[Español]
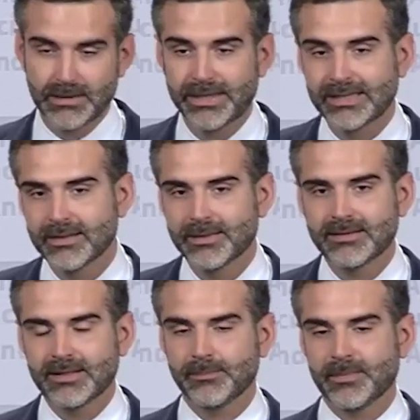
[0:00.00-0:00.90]

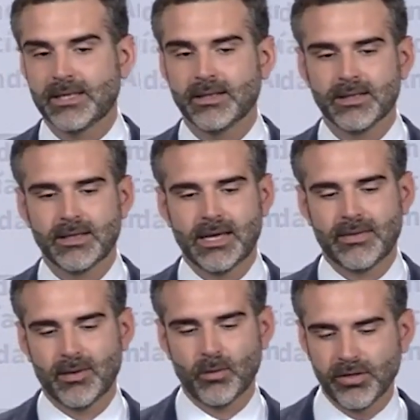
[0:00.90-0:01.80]
evidentemente eh,
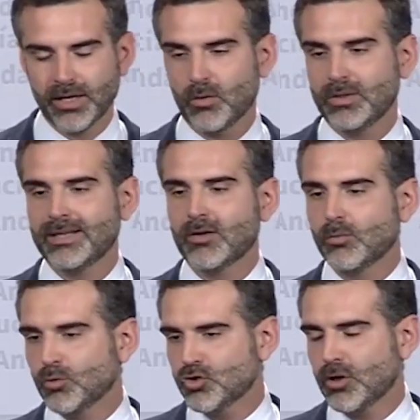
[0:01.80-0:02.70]
Andalucía cuenta
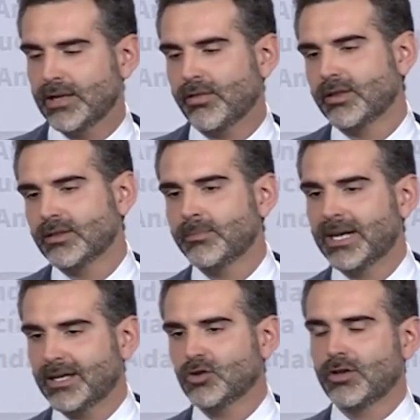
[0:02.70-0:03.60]
con muchos alicientes
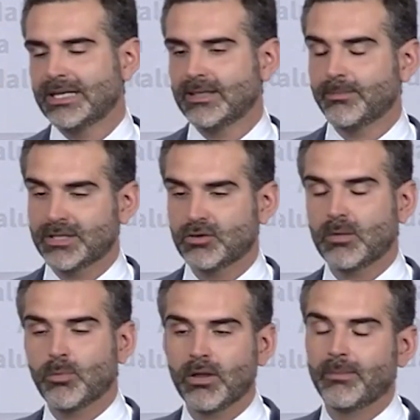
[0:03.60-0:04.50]
para que todas estas
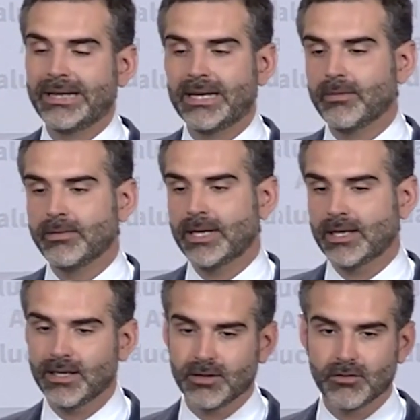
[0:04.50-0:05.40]
personas puedan venir a vivir
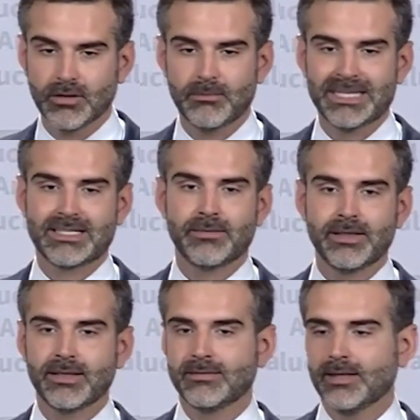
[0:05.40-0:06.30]
aquí. ¿no? El más
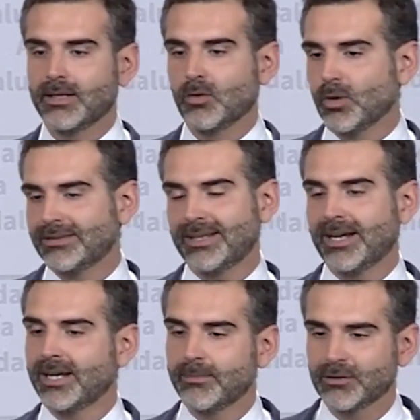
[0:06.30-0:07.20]
evidente es
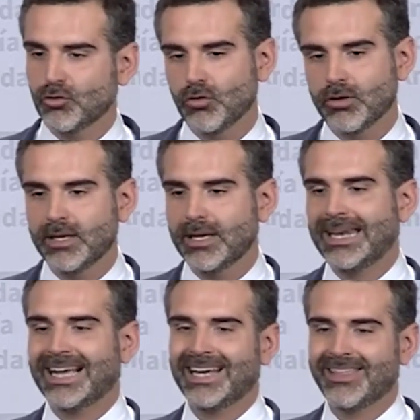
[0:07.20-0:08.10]
nuestra climatología,
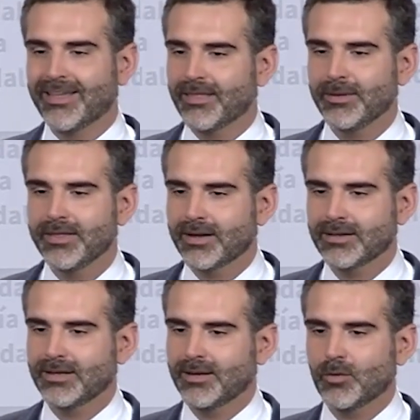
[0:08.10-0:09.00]
es la calidad de vida
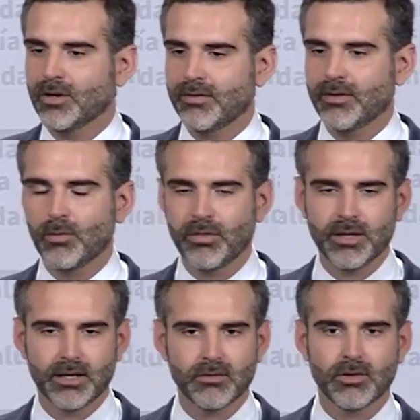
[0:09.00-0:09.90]
que tenemos en
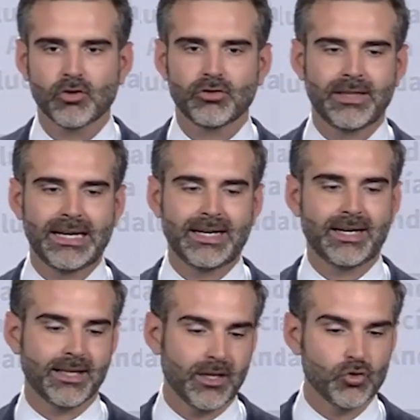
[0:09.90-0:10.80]
Andalucía. ¿no? El coste de la
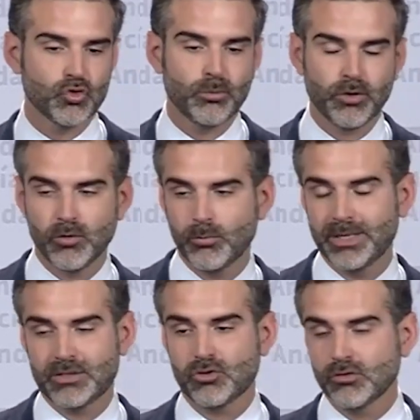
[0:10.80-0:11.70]
energía hoy supone
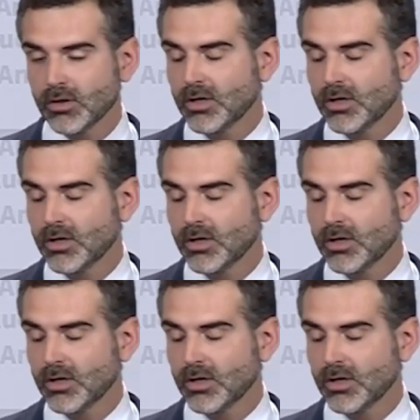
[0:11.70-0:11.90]
un peso